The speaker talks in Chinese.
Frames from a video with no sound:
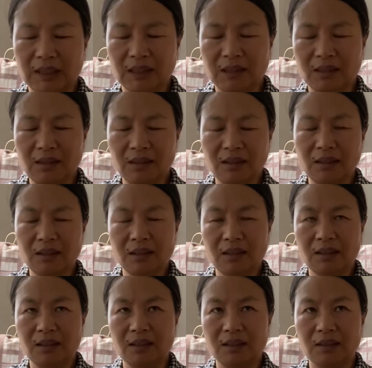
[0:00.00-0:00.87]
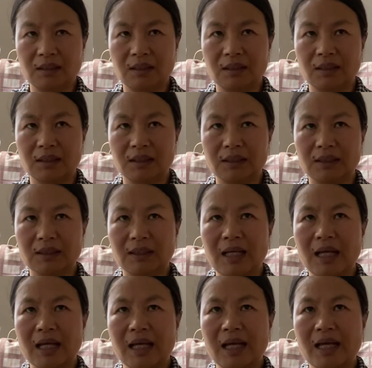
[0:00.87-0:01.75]
嗯，
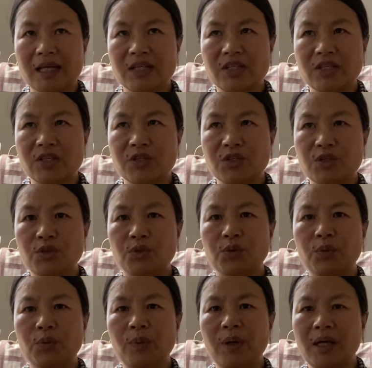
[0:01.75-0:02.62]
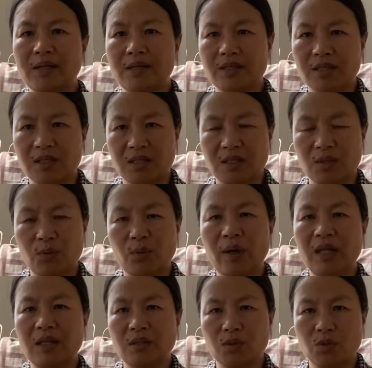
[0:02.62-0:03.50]
大概是九万、十
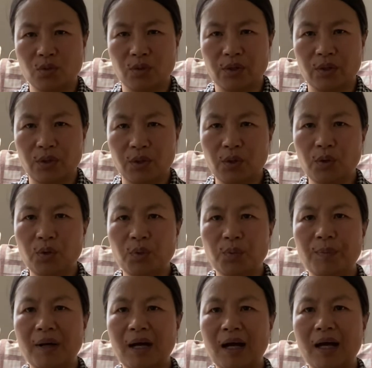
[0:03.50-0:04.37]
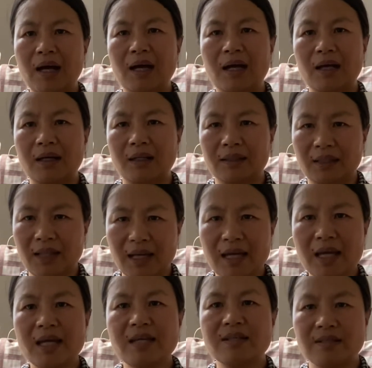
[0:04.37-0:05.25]
万左右吧，大
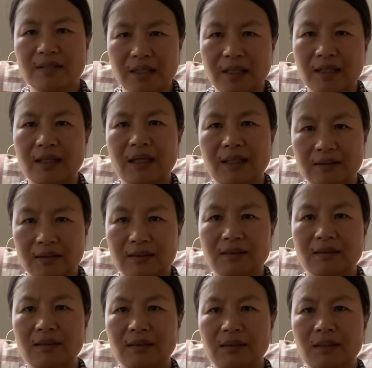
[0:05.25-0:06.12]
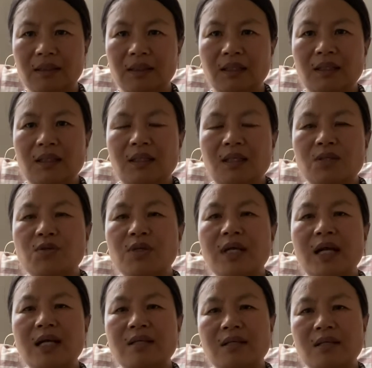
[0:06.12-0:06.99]
概是这个样子。最
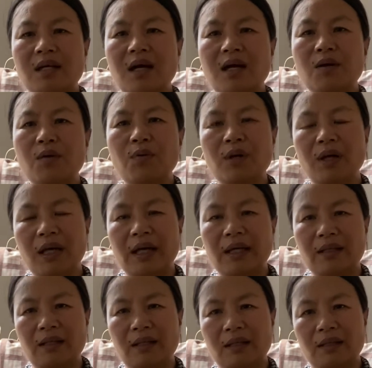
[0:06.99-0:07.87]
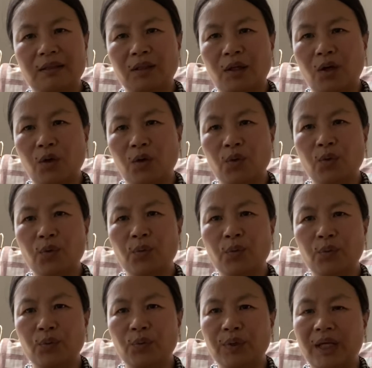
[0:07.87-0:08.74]
开始刚过来的头
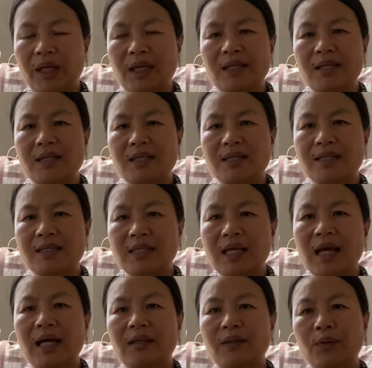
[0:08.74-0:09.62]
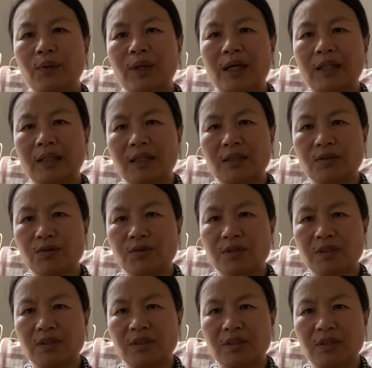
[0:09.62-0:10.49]
五年以下的话呢，就
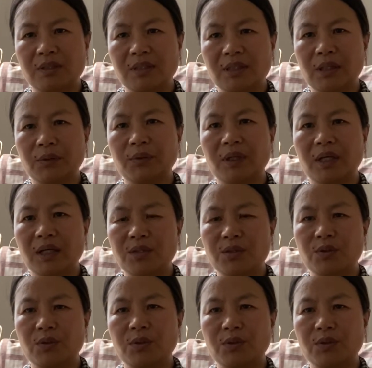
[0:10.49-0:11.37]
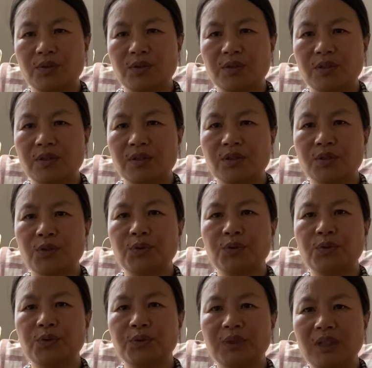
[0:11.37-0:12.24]
是相对来说就是收
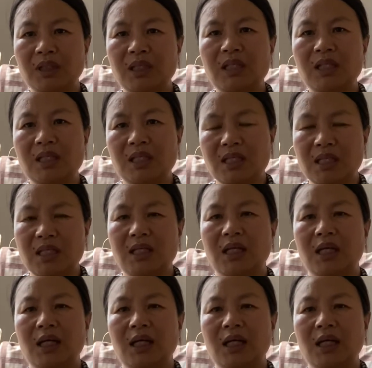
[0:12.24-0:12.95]
入低一些。